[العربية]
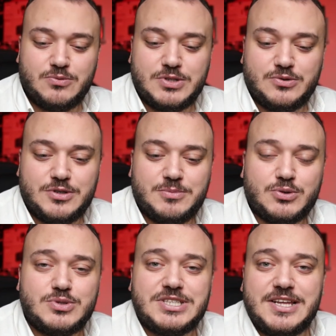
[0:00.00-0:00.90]
زودوني
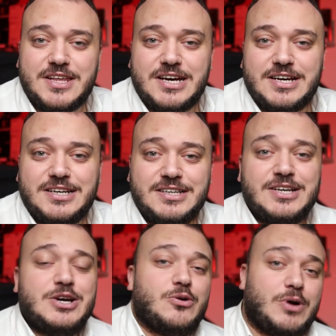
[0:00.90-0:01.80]
برؤوس الاضاءه
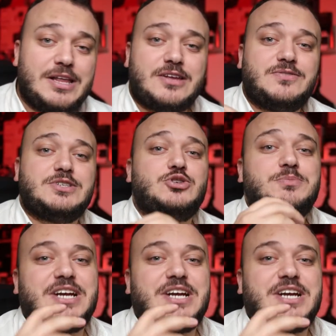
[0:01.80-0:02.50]
وهذا الفيديو